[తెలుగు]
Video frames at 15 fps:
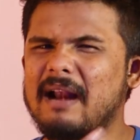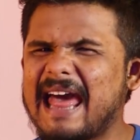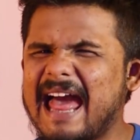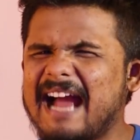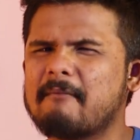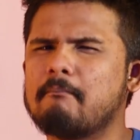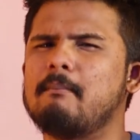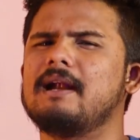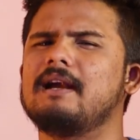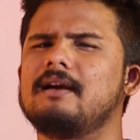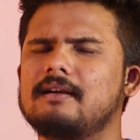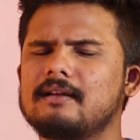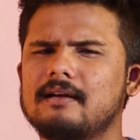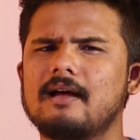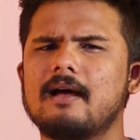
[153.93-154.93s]
బ్లాక్
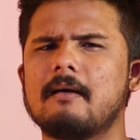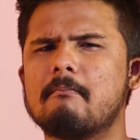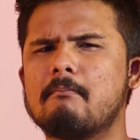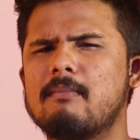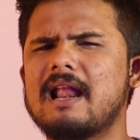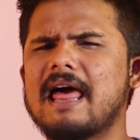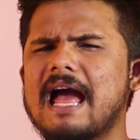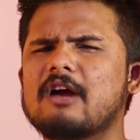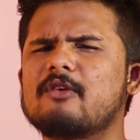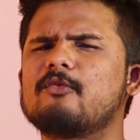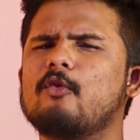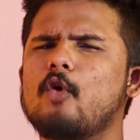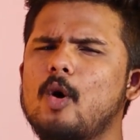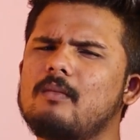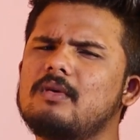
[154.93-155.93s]
బెల్ట్ బ్లాక్
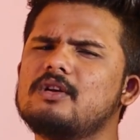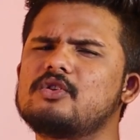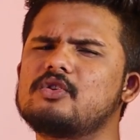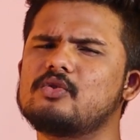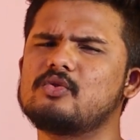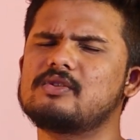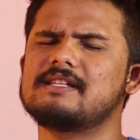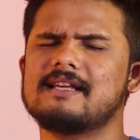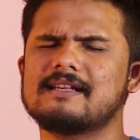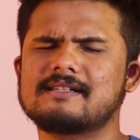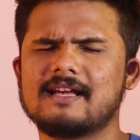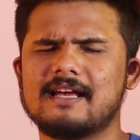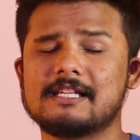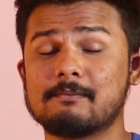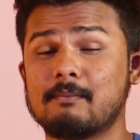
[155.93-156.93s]
ఫార్మల్ షూస్
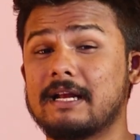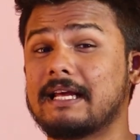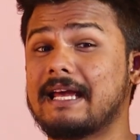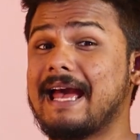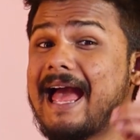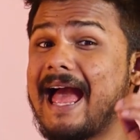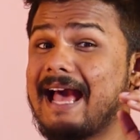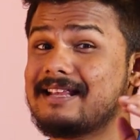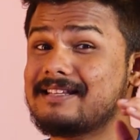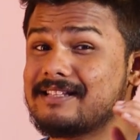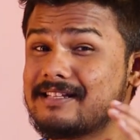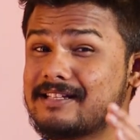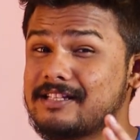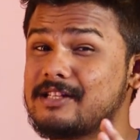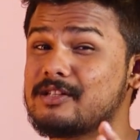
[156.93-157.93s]
ఎస్ గైస్ మనకి
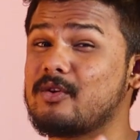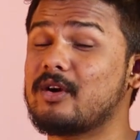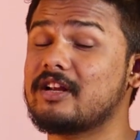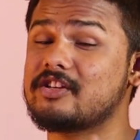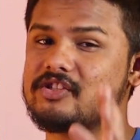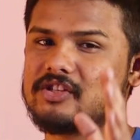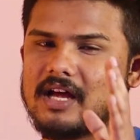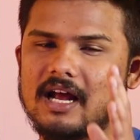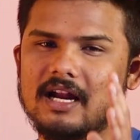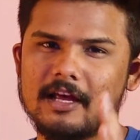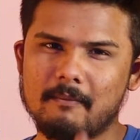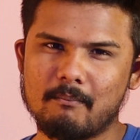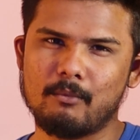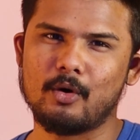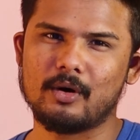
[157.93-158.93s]
యాక్సెసరీస్ కూడా
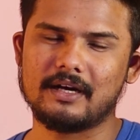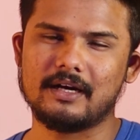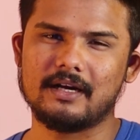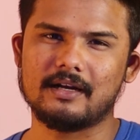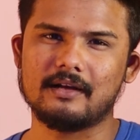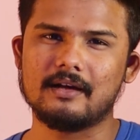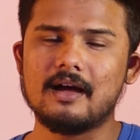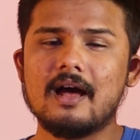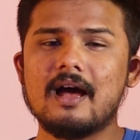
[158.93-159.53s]
చాలా ఇంపార్టెంట్